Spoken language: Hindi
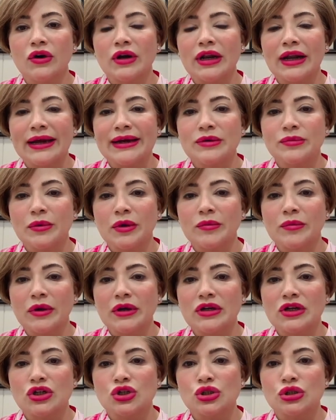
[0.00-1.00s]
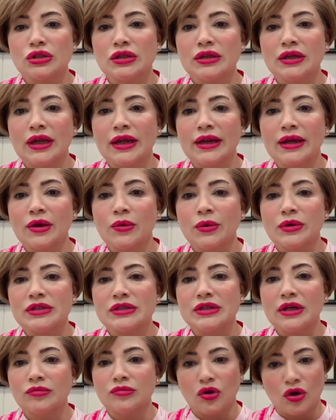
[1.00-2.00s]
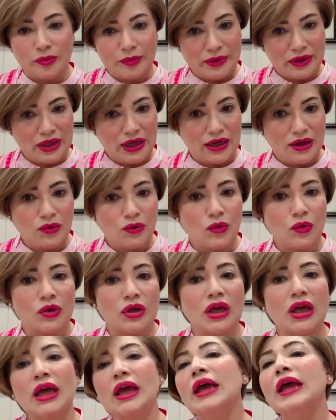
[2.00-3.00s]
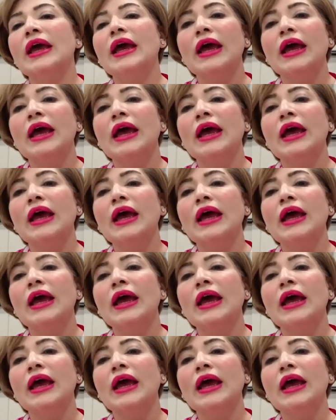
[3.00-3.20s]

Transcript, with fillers: फॉर लाइट पिगमेंटेशन के लिए कोई सन ब्लॉक बताएं ओके